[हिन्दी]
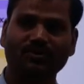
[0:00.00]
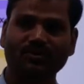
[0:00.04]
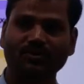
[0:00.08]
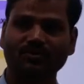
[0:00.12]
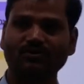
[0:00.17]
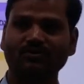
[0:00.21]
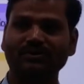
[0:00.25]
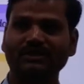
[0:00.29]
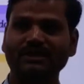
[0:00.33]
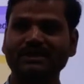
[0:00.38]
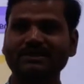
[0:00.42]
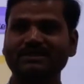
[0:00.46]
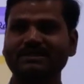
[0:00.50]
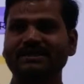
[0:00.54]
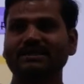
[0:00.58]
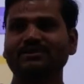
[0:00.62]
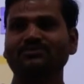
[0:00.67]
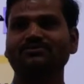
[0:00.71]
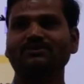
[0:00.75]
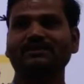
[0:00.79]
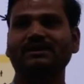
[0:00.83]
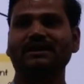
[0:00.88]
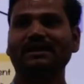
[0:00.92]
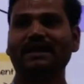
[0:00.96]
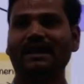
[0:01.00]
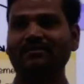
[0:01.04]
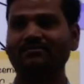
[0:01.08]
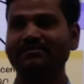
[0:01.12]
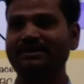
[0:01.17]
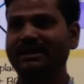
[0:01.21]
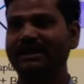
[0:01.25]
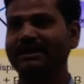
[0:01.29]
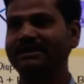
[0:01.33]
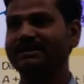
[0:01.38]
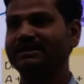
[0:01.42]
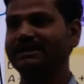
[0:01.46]
फोटो तो इसीलिए उसका नाम
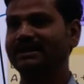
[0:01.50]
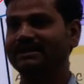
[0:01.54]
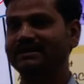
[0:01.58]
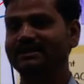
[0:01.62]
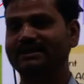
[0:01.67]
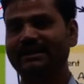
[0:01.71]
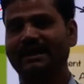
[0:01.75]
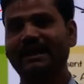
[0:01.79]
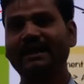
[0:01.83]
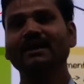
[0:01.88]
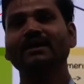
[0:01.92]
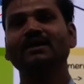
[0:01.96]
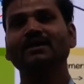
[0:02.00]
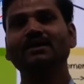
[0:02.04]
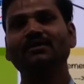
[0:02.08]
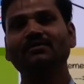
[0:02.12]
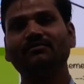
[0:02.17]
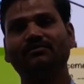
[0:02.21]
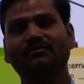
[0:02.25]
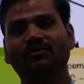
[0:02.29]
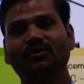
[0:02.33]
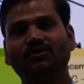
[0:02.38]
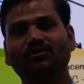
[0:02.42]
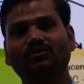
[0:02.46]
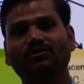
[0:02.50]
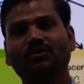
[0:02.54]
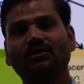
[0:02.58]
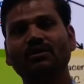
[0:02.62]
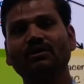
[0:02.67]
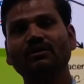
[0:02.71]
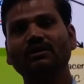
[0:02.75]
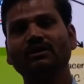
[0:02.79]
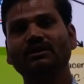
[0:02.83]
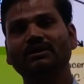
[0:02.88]
क्या दिया जाता है फोटो